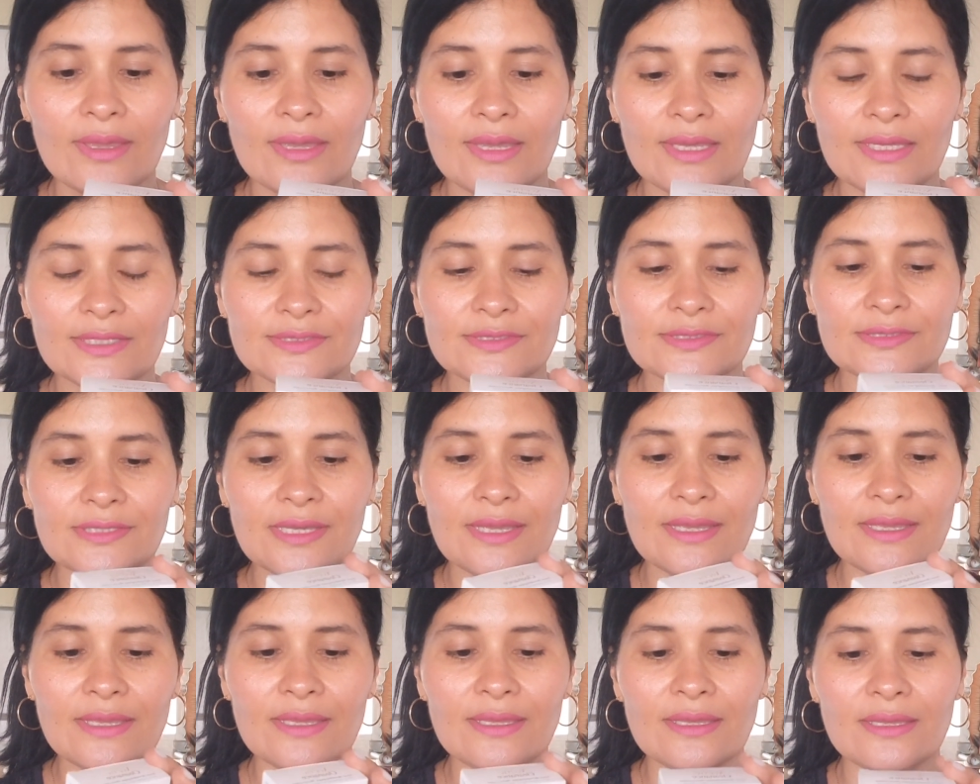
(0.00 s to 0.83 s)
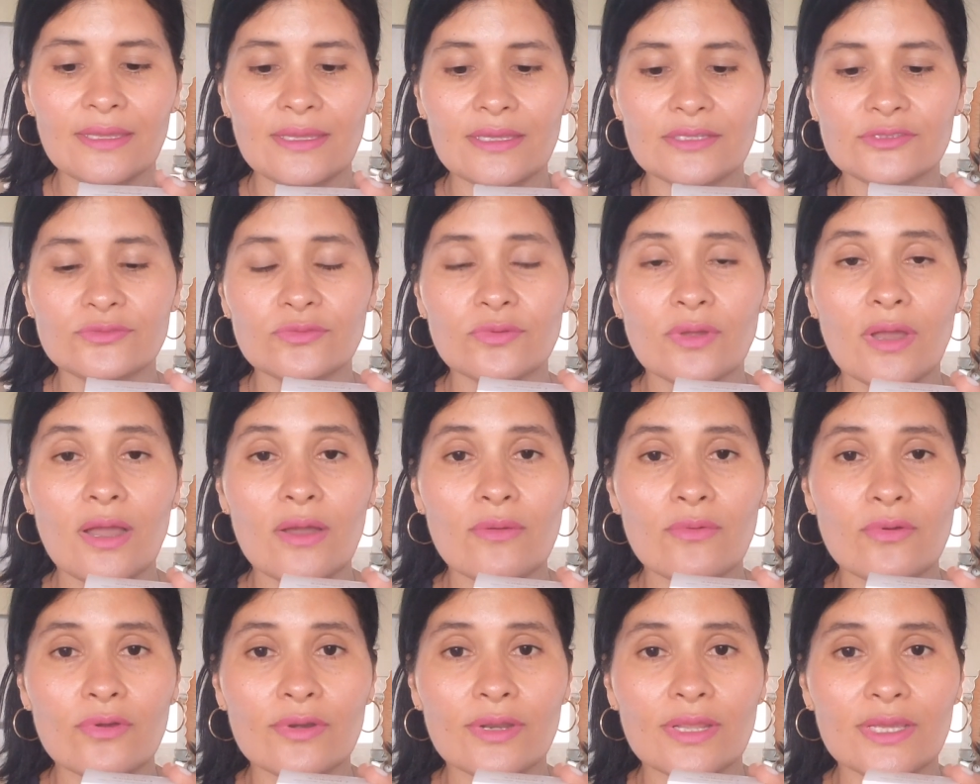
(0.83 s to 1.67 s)
Este es un
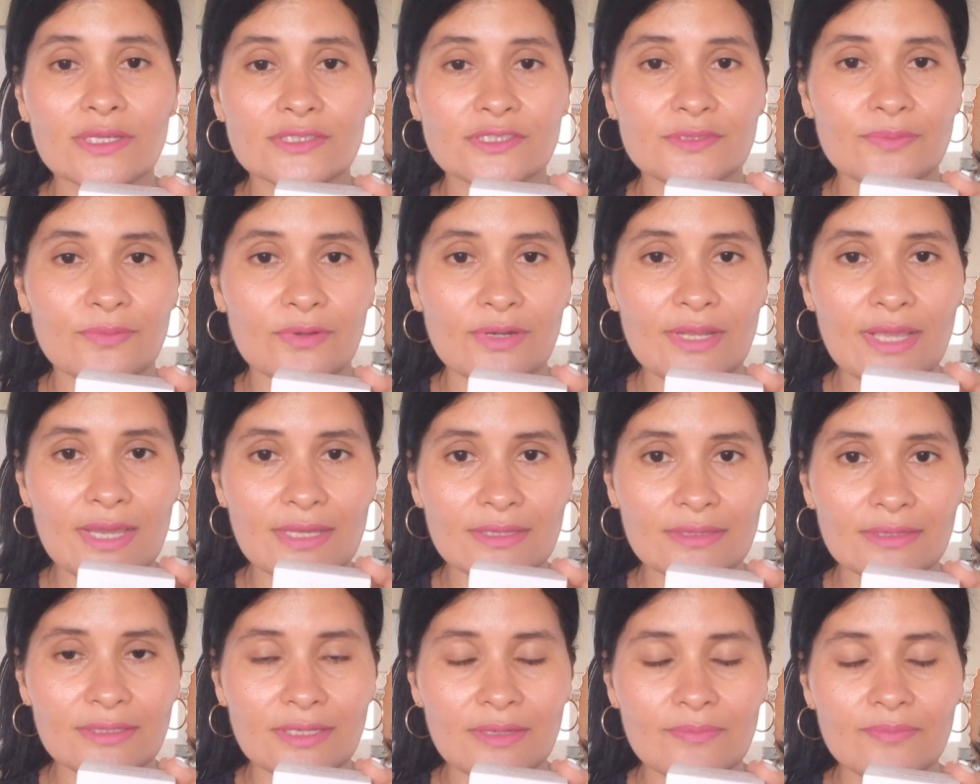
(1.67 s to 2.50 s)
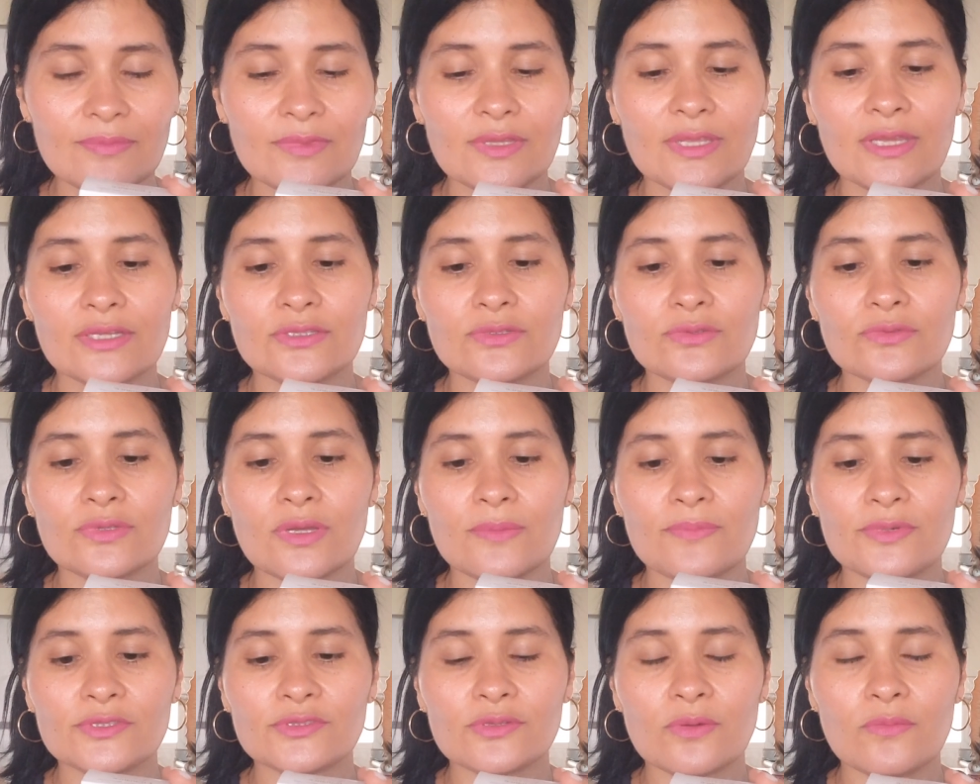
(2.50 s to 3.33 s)
jabón exfoliante que
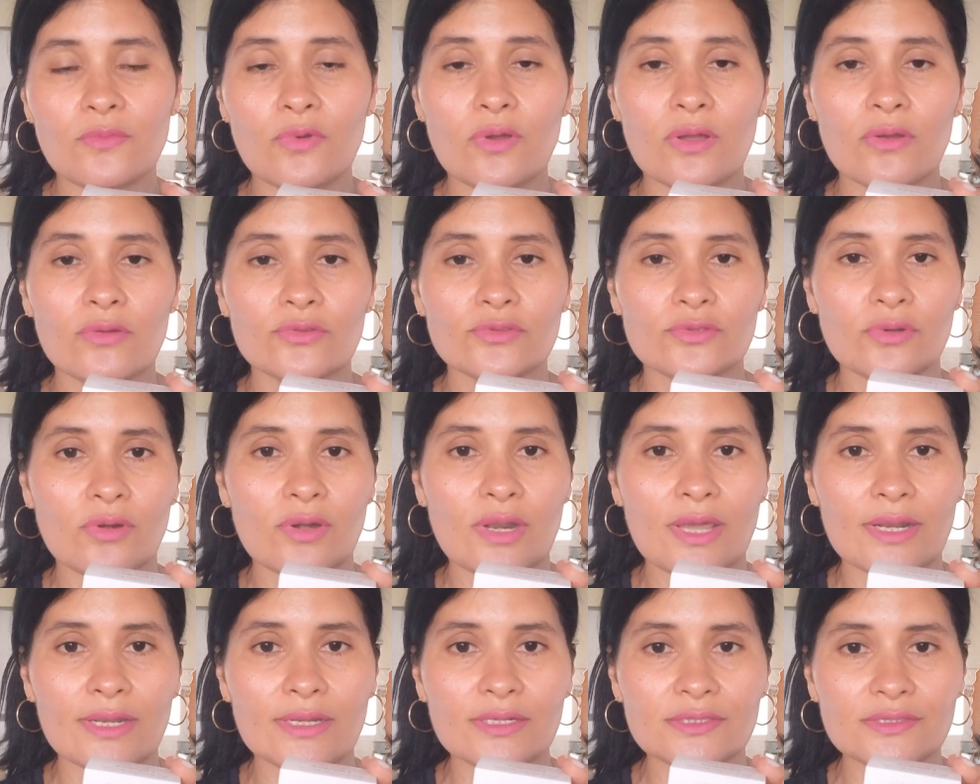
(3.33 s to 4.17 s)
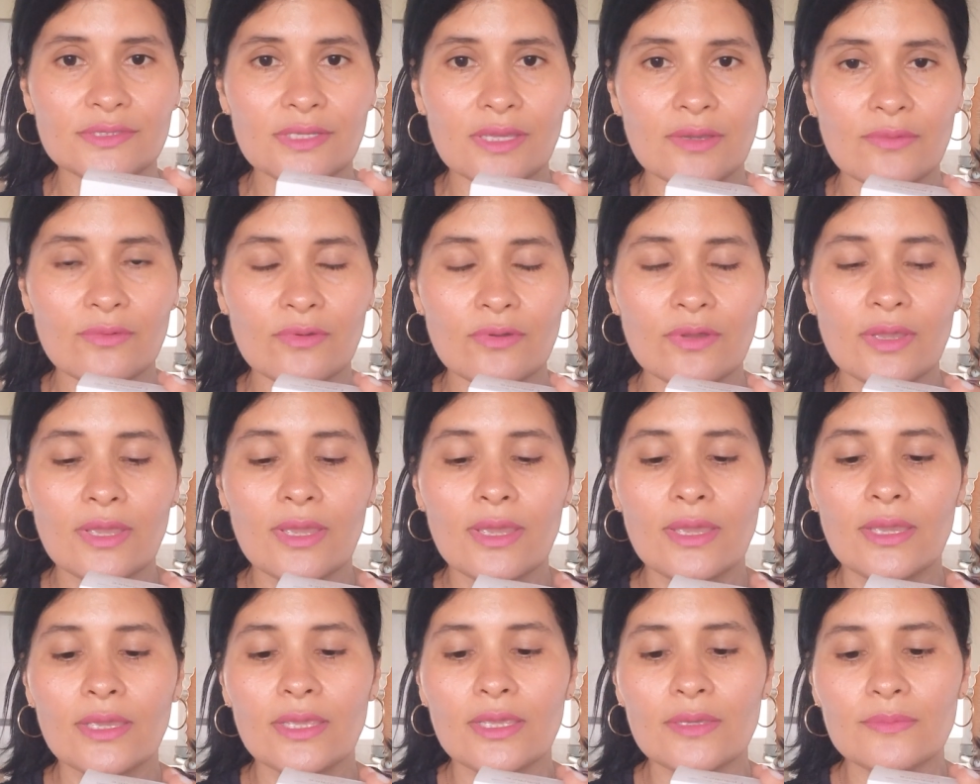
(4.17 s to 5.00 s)
ayuda pues como a controlar el sebo
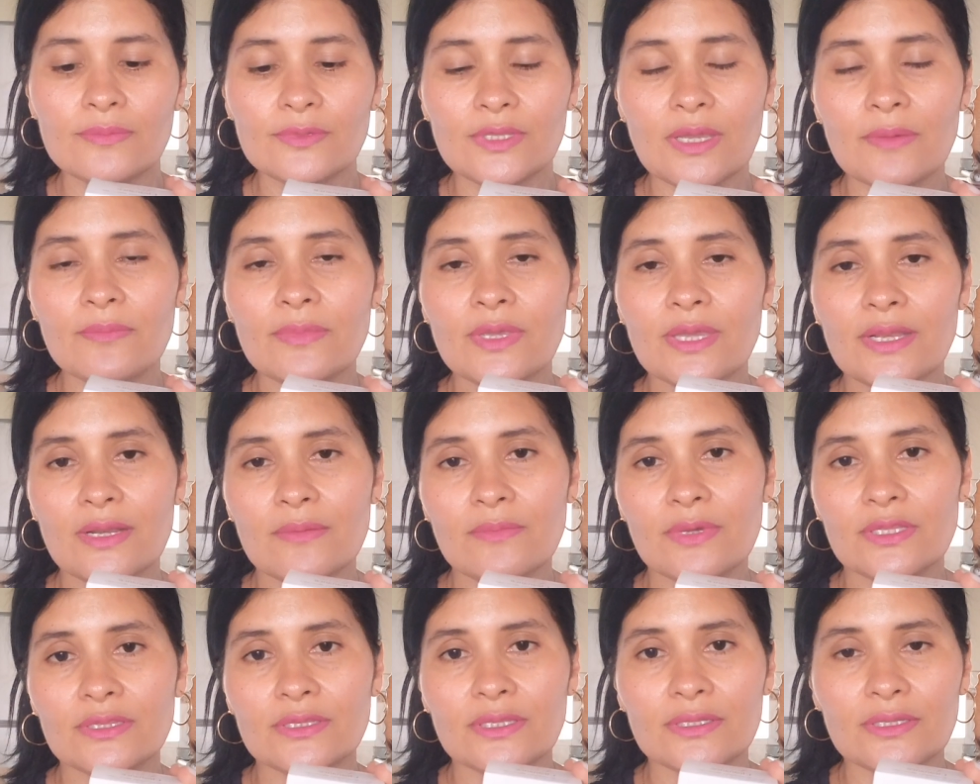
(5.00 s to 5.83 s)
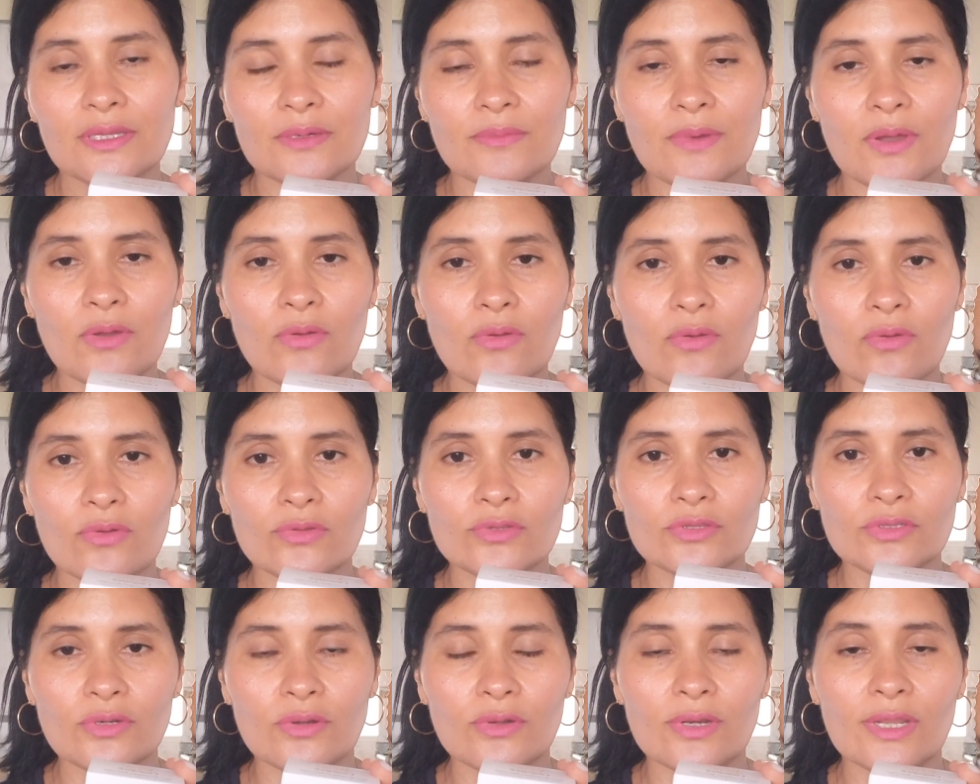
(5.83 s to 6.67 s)
y también a mantener bajo
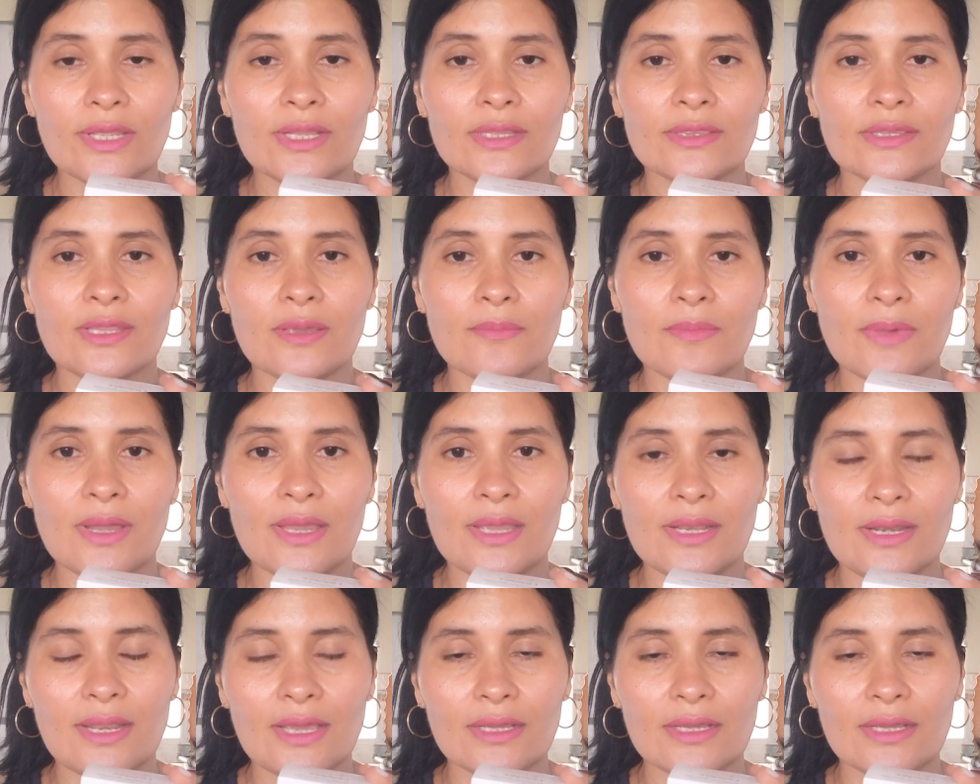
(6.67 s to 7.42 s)
control el tema del